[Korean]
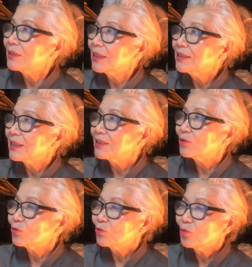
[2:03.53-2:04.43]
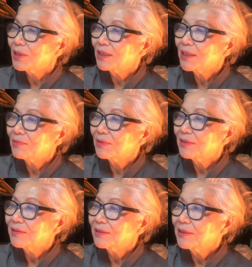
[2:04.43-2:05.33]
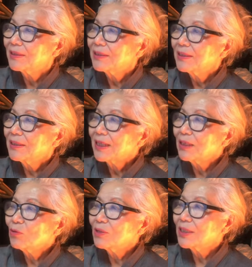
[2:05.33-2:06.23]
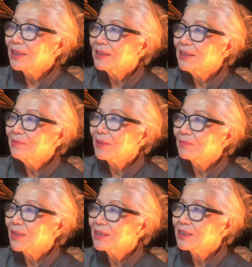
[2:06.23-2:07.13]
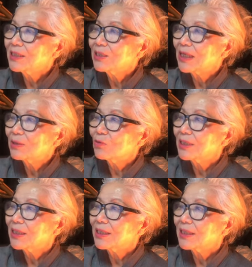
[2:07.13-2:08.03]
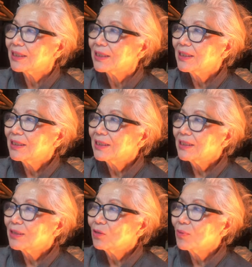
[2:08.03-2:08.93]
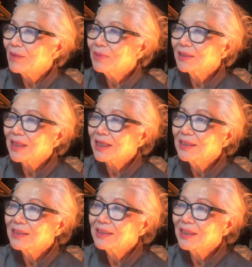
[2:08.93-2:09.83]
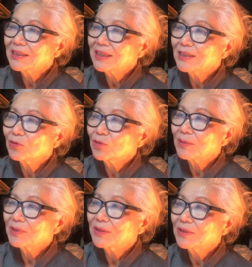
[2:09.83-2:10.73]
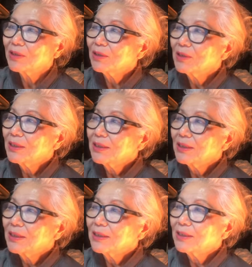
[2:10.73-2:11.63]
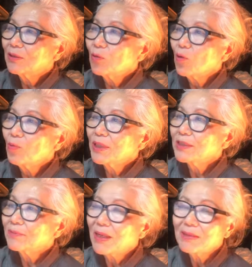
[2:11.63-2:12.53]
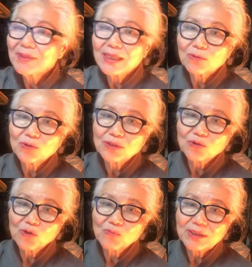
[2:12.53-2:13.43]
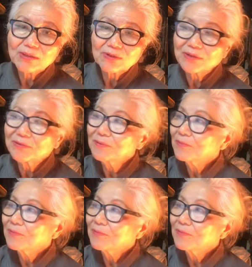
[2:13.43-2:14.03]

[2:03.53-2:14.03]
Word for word: 1시간 소비했다면 칼로리가 280칼로리가 이거 반면 달리기를 1시간 정도 하면은 500에서 어, 800칼로리를 소모한다고 그래요.